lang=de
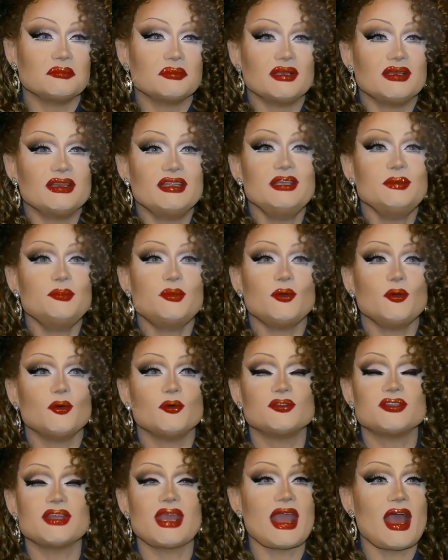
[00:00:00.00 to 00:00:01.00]
Liebe
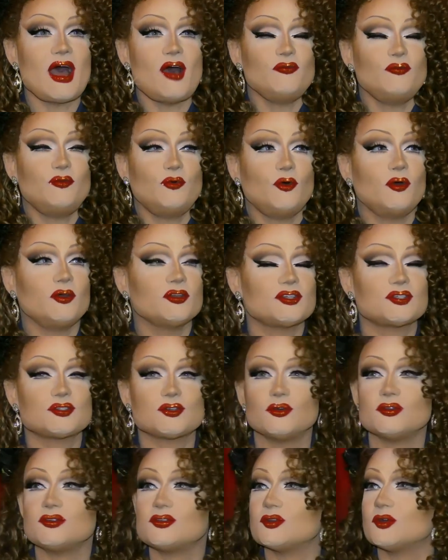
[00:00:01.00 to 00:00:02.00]
und Ehrfurcht
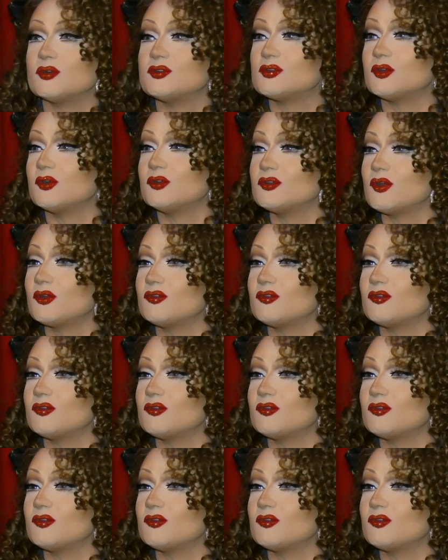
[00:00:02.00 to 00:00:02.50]
und, und, und,